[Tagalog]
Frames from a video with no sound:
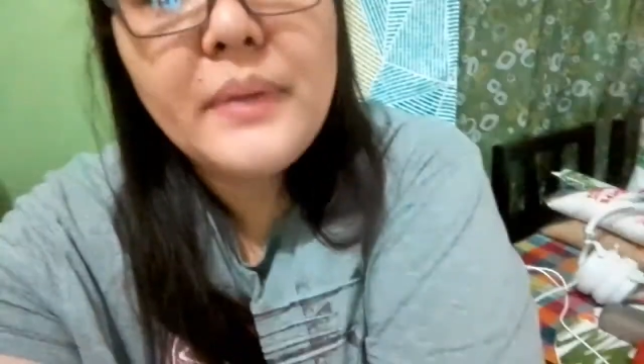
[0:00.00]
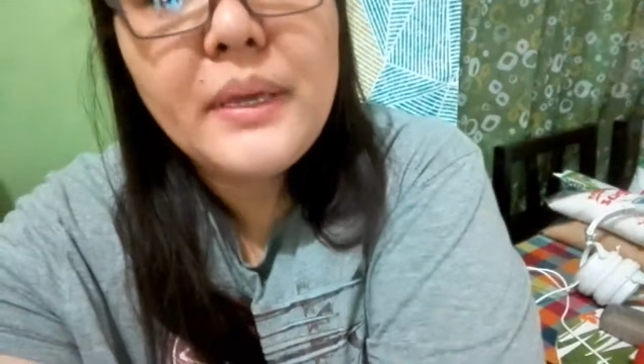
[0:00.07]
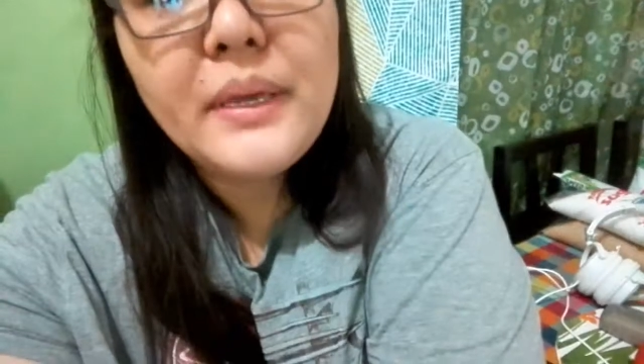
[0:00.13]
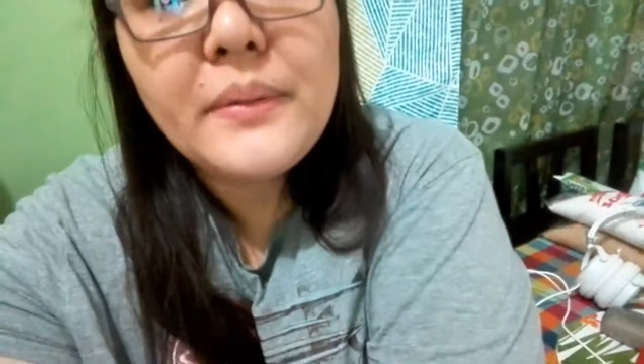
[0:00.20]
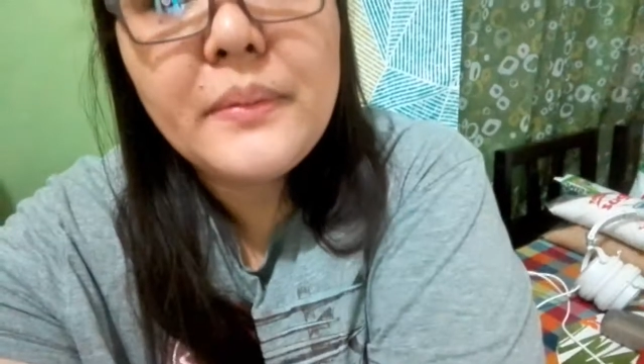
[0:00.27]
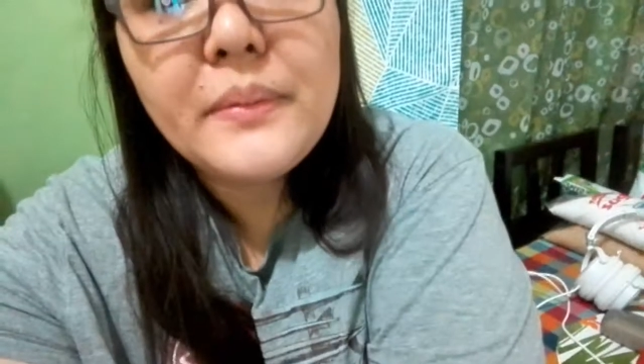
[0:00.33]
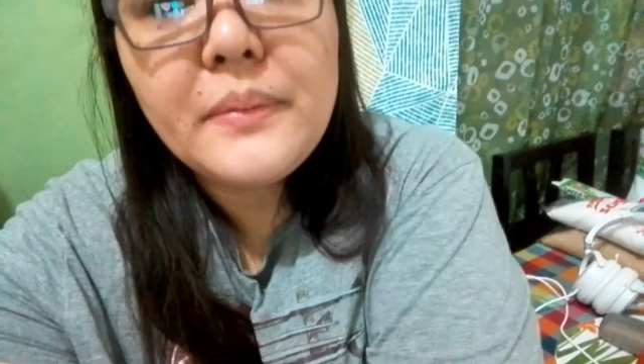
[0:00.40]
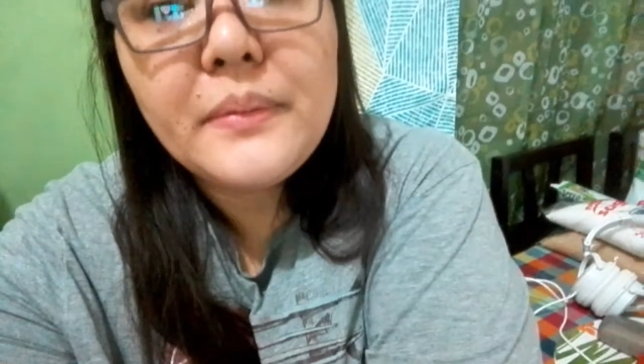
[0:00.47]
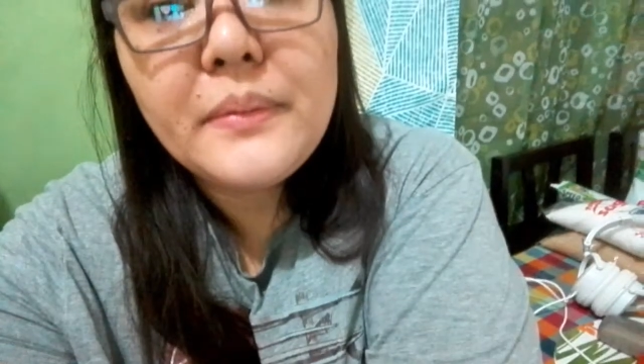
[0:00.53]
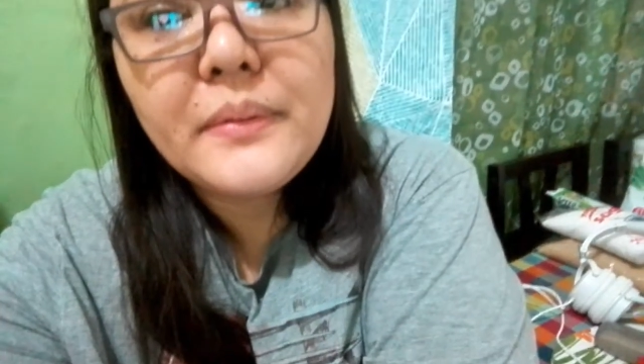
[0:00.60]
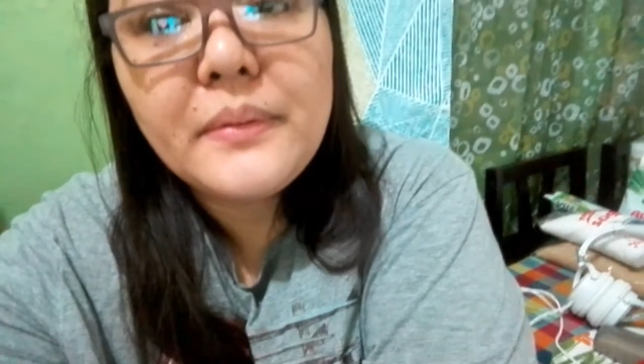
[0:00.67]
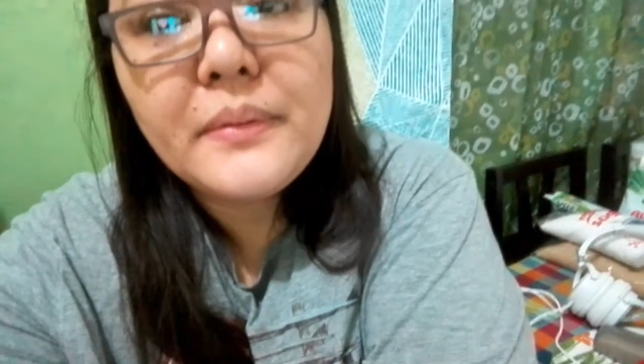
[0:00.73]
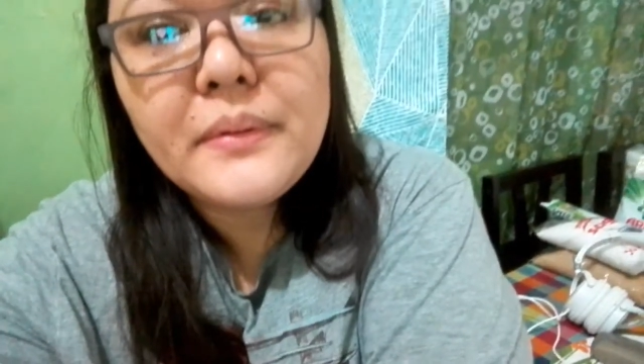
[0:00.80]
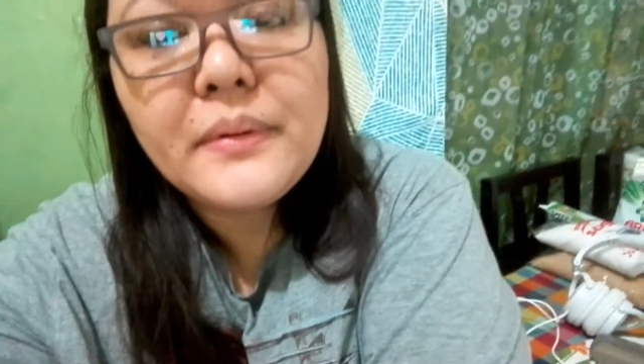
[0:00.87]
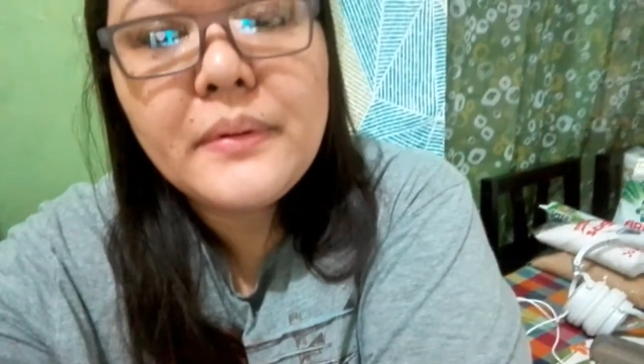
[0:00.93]
merong
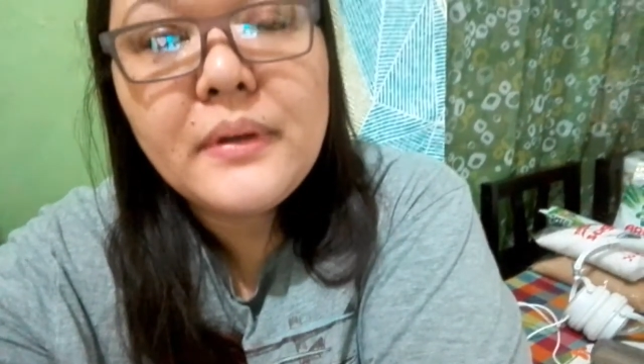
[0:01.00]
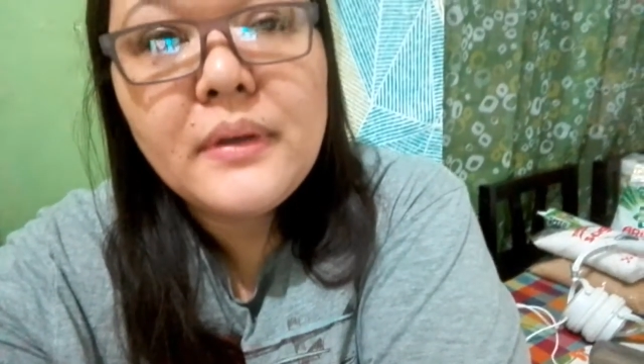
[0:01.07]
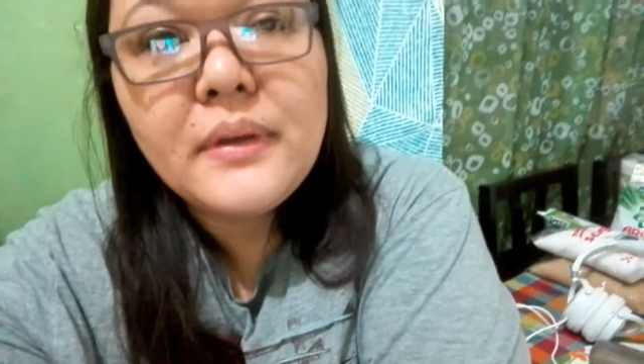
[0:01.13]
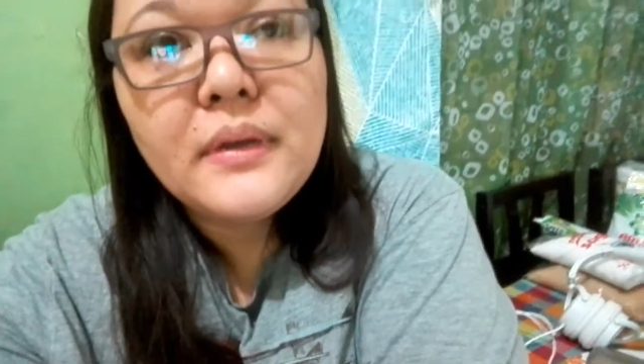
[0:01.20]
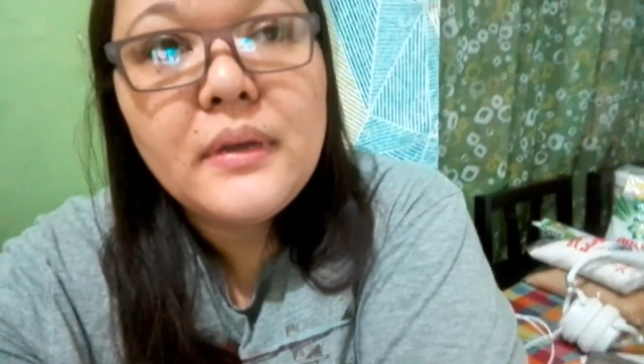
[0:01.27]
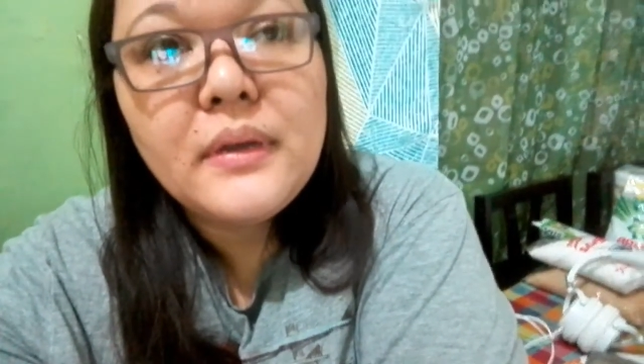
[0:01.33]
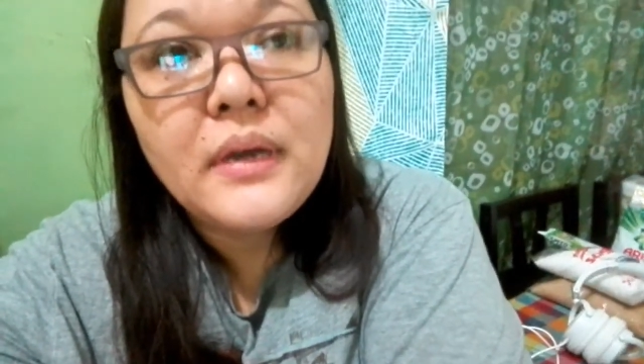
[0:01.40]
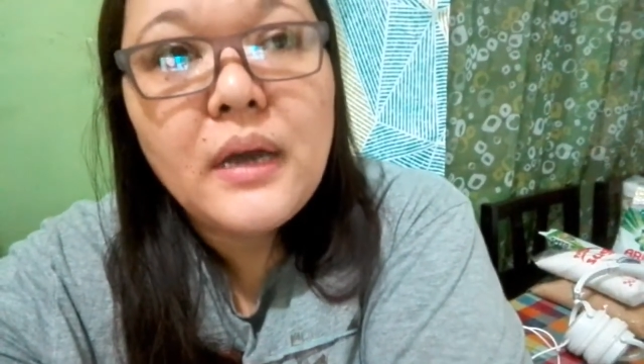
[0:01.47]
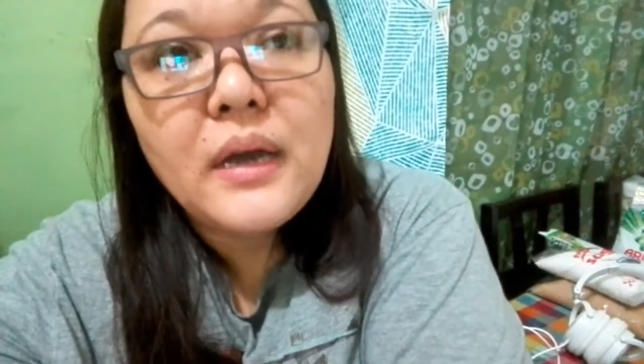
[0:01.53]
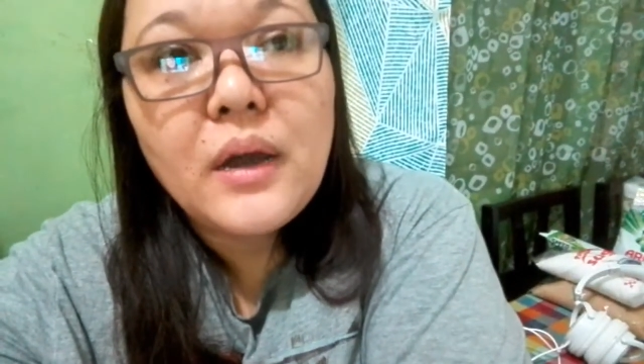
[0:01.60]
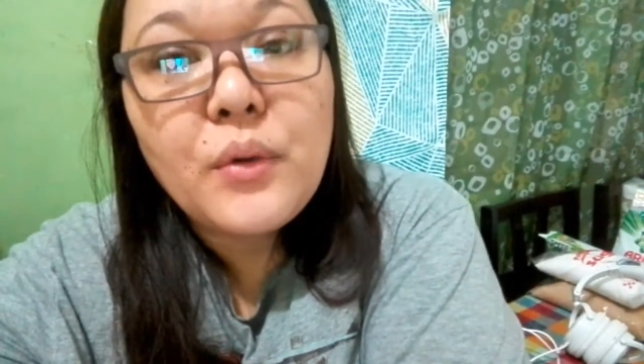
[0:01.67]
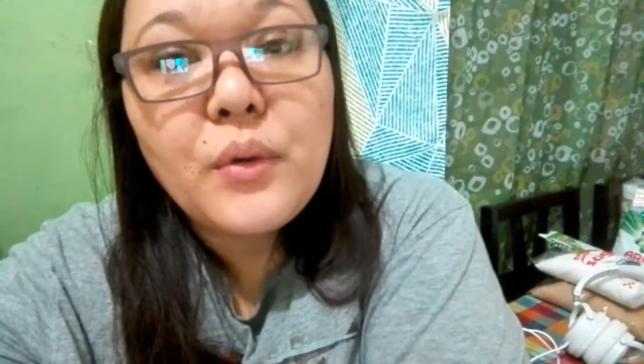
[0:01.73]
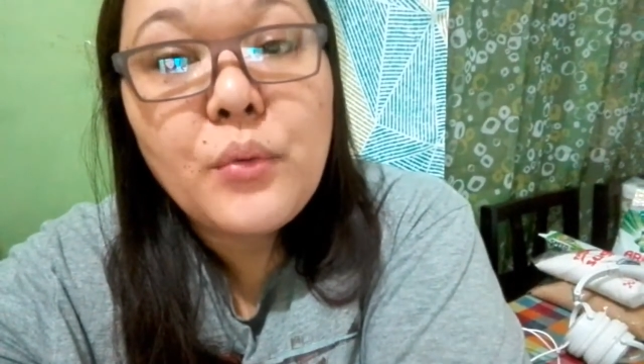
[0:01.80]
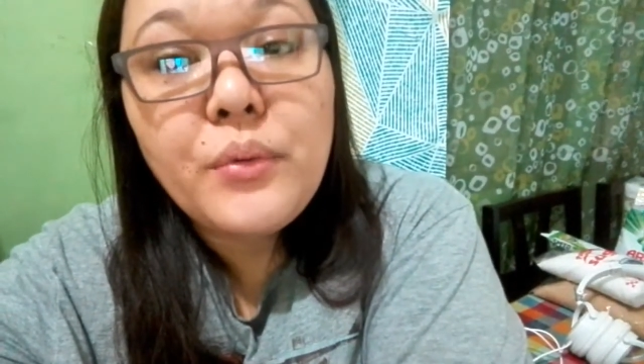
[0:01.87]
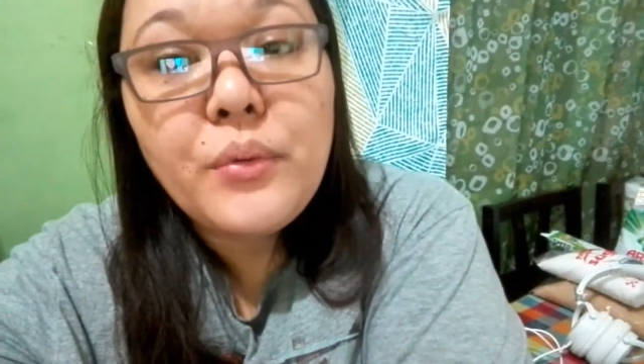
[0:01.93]
uh,
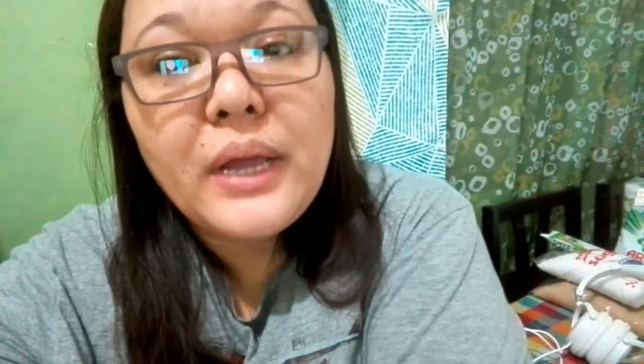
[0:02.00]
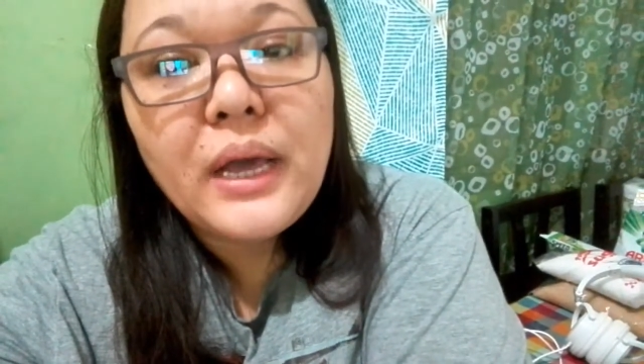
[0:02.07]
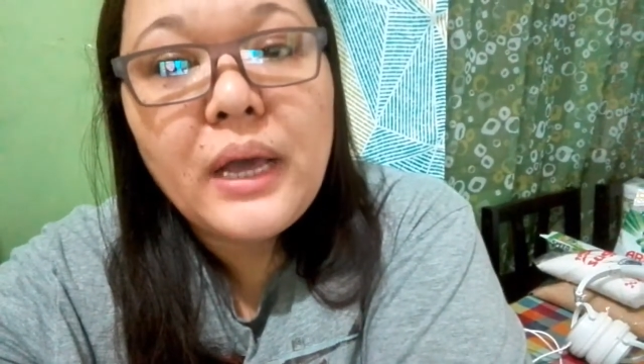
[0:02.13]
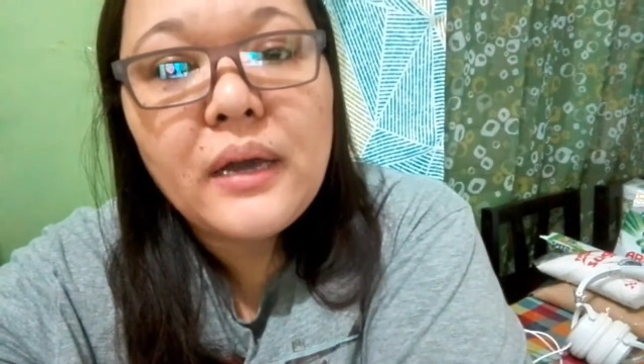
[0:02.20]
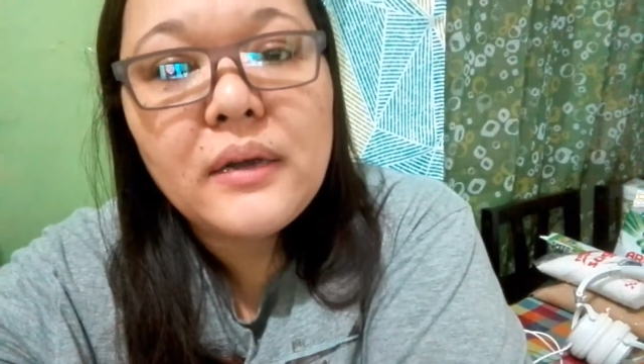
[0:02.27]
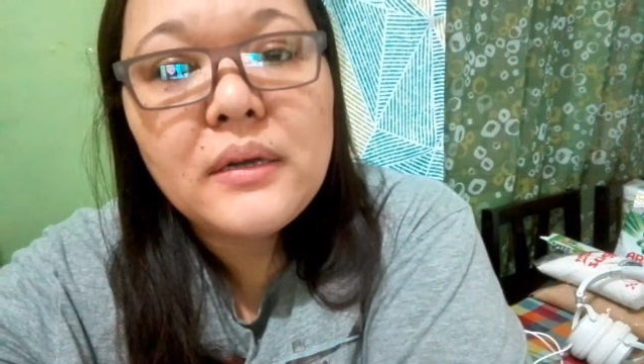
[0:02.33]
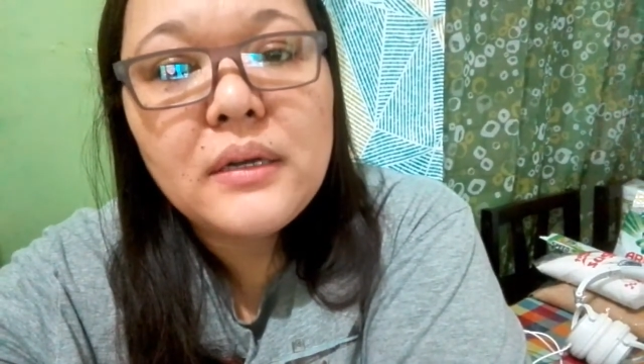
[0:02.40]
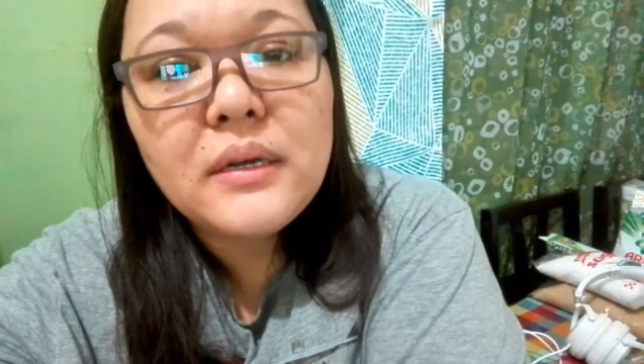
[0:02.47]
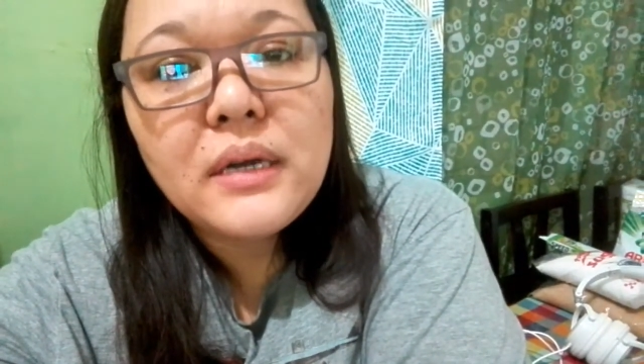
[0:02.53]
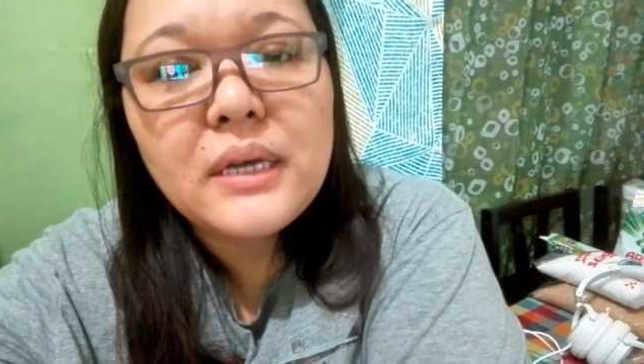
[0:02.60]
kulang,